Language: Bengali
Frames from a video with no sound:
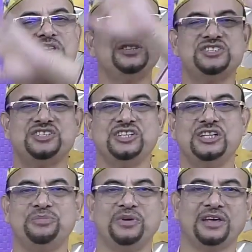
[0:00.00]
বৃষ্টি
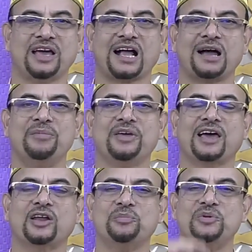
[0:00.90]
দিবে
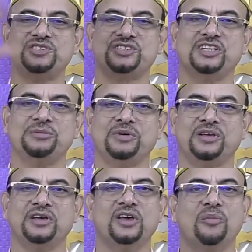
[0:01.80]
আগামীকালও বৃষ্টি
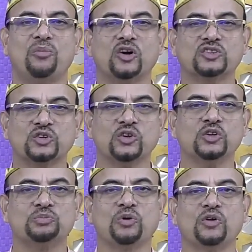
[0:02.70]
দিবে ফসল
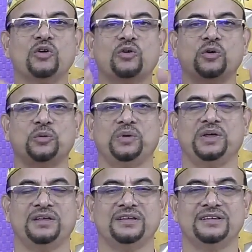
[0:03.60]
উৎপন্ন
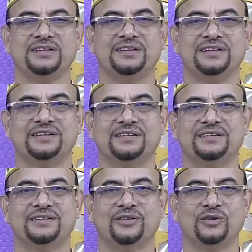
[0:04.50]
করবে
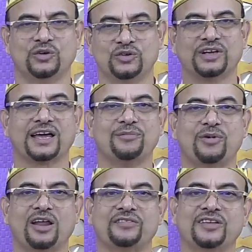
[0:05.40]
অন্য জায়গায়
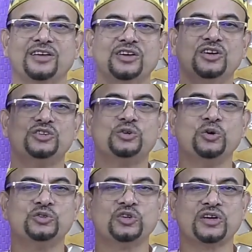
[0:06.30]
বলা আছে
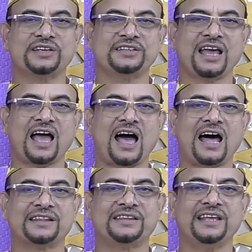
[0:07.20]
সূর্য কিসে
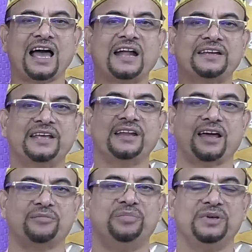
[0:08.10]
হাত দিয়ে আটকে
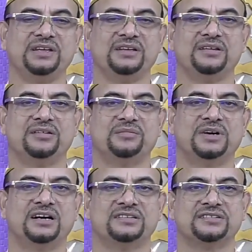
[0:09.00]
রাখবে
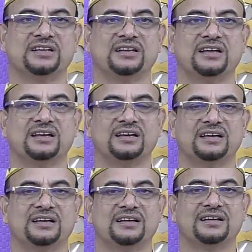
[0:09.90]
মাল্লাহ